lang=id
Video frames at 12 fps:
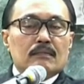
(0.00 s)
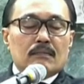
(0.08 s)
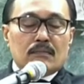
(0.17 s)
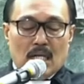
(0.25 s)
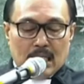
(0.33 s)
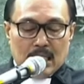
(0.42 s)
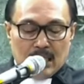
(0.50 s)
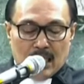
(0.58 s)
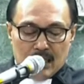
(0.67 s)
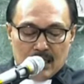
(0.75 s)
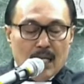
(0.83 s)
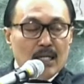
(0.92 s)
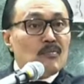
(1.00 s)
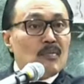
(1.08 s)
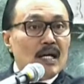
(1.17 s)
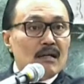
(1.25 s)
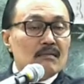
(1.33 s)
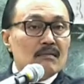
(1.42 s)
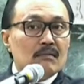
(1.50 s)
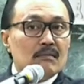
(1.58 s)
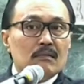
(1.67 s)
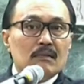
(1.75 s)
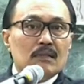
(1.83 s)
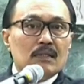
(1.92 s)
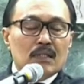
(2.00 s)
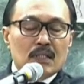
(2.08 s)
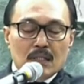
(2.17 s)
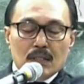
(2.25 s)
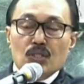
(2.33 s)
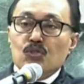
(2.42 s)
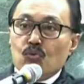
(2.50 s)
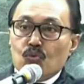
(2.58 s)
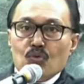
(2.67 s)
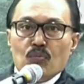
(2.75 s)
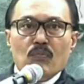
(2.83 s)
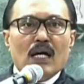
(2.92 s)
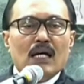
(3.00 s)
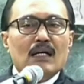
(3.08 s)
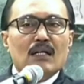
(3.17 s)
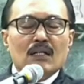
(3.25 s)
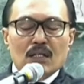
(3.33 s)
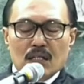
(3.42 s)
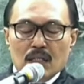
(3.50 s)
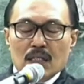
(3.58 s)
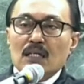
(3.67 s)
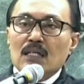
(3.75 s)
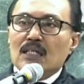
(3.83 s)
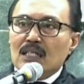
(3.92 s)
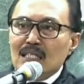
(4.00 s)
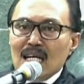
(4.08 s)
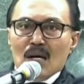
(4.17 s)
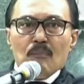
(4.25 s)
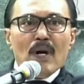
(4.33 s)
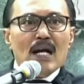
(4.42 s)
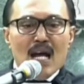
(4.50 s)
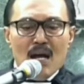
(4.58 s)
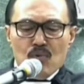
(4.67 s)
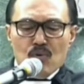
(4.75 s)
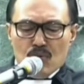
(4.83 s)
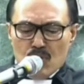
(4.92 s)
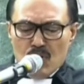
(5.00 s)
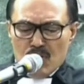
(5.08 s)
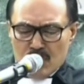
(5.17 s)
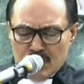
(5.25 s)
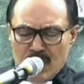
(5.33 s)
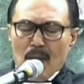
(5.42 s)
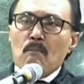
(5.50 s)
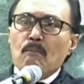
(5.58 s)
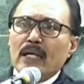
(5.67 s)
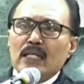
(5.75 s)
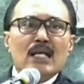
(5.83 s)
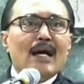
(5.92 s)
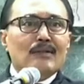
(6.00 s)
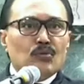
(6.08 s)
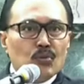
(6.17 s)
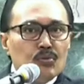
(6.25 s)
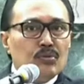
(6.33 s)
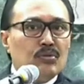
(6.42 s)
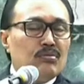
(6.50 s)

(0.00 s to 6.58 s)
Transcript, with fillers: makata hataima disukumah. Kenapa kamu kok sampai jatuh?